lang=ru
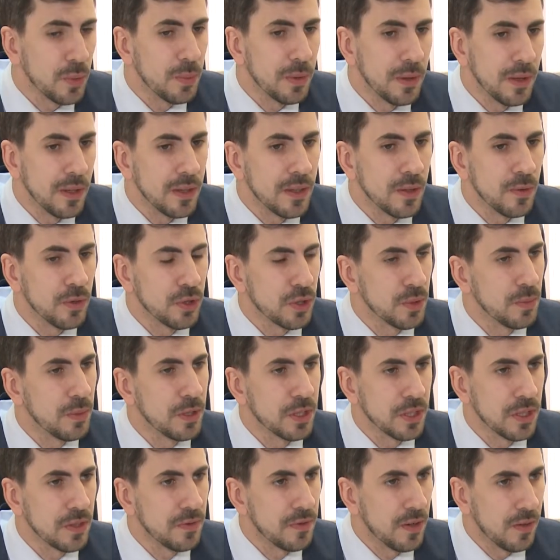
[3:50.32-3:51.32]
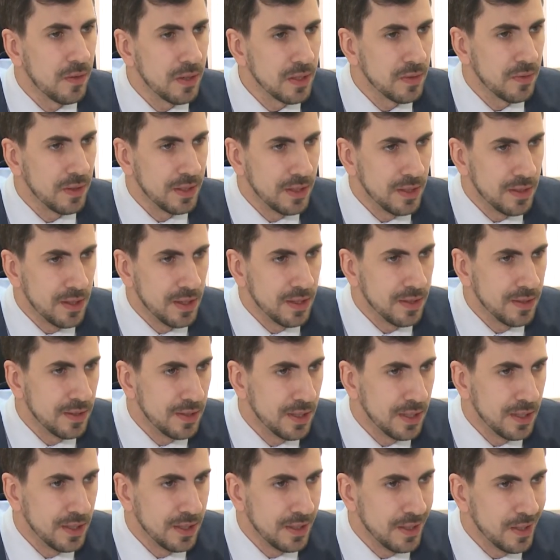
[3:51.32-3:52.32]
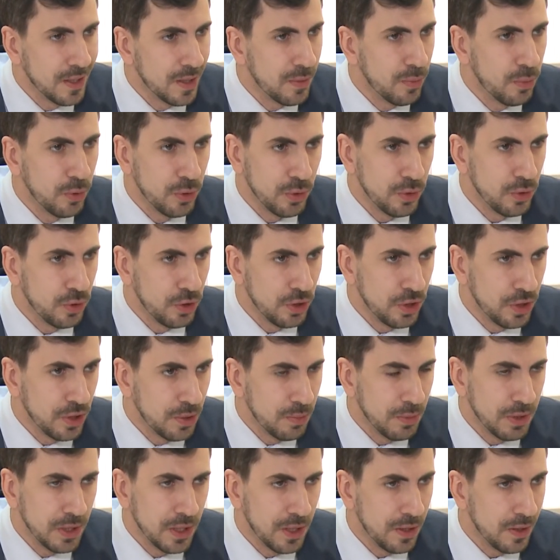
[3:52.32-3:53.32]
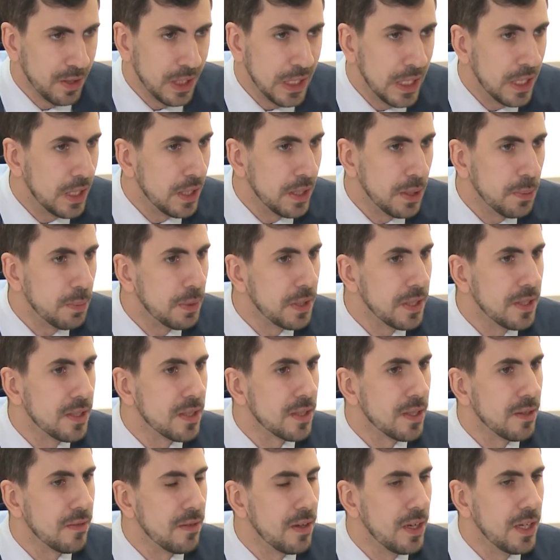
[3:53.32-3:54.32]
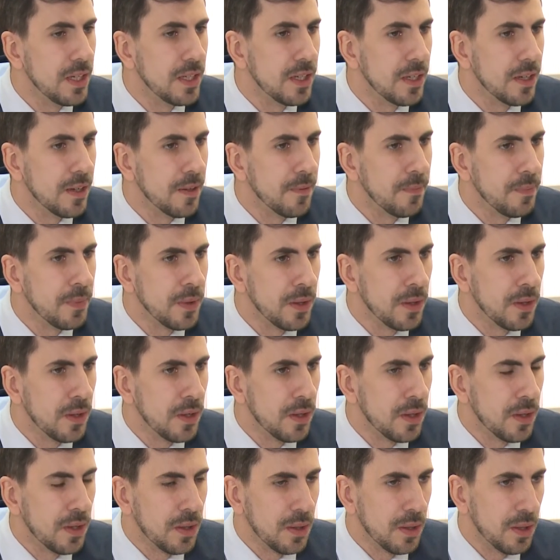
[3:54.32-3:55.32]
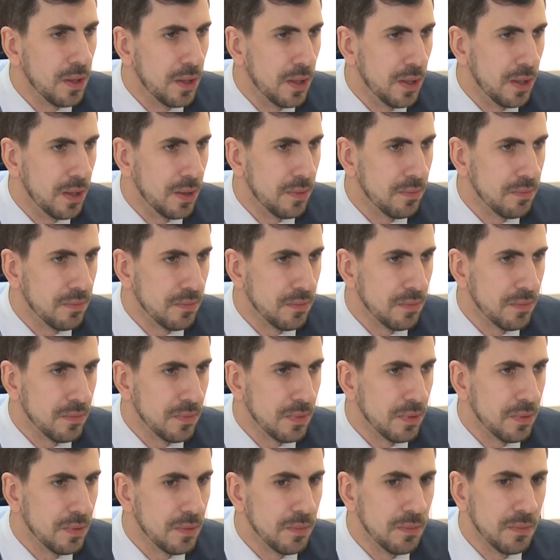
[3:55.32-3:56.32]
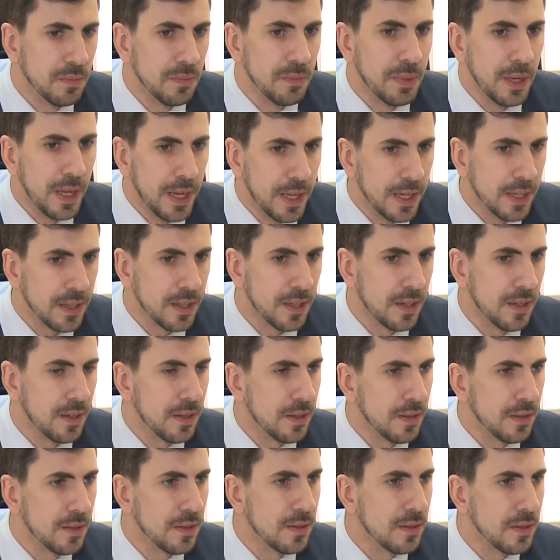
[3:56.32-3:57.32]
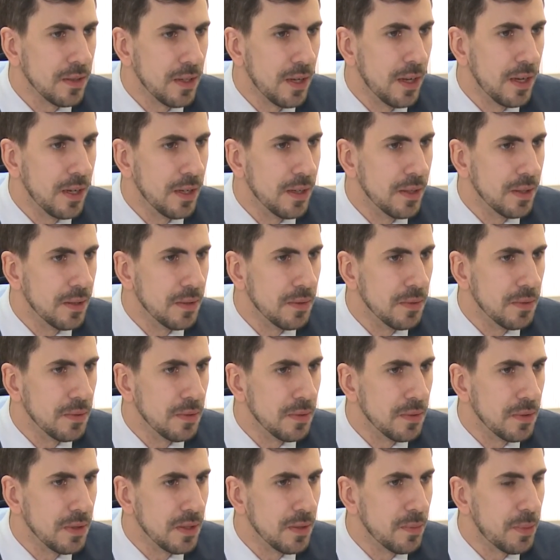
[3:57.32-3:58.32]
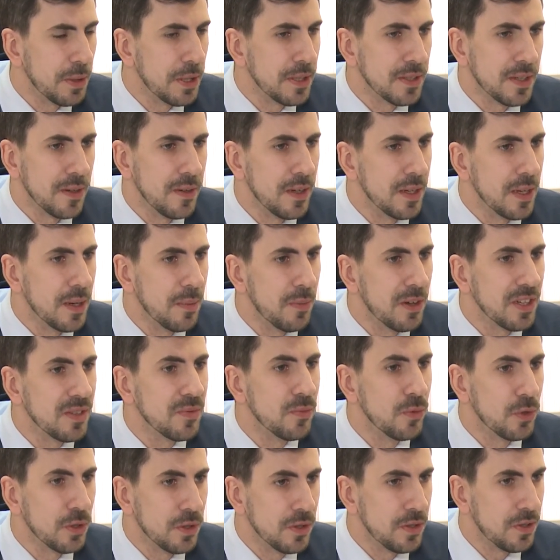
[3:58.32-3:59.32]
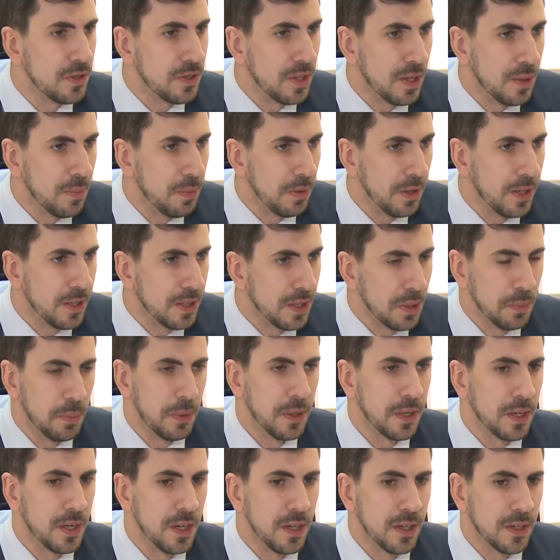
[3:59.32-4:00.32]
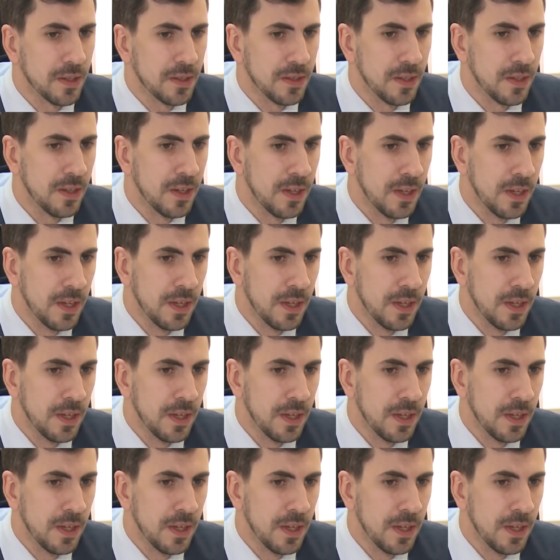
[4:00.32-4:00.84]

Для того, чтобы оштрафовать водителя за неработающий терминал или не предоставление а, билета или не предоставление возможности оплаты по карте